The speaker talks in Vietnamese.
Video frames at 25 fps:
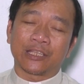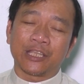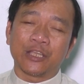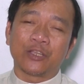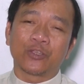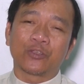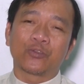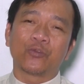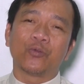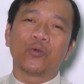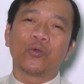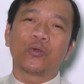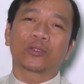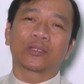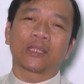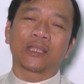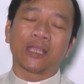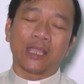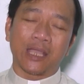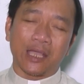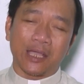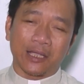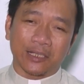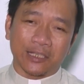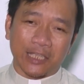Thiên Chúa
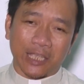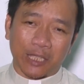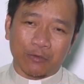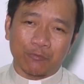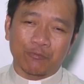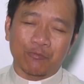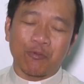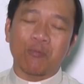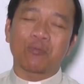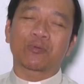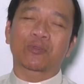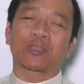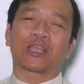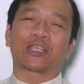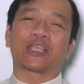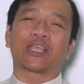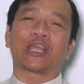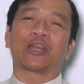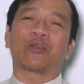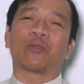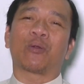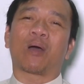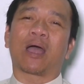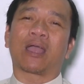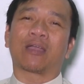thi ân giáng phúc cho
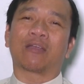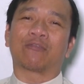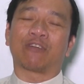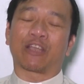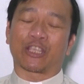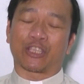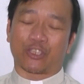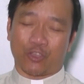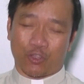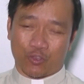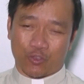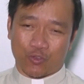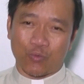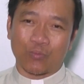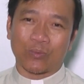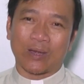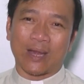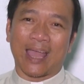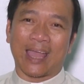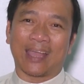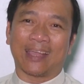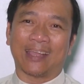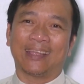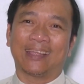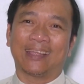nhân loại và cho chúng ta.